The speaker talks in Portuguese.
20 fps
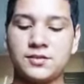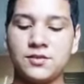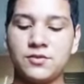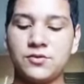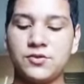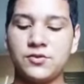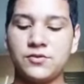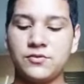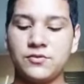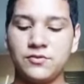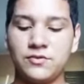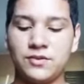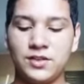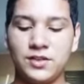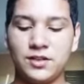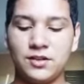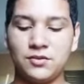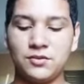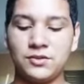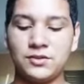sendo
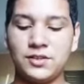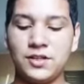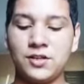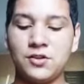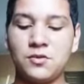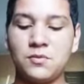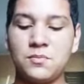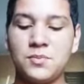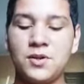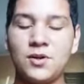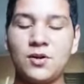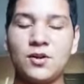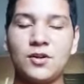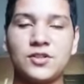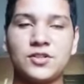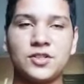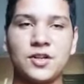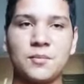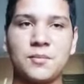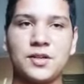biologicamente dela
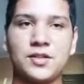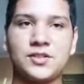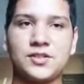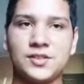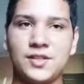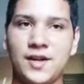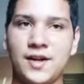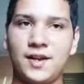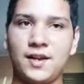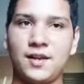ou não.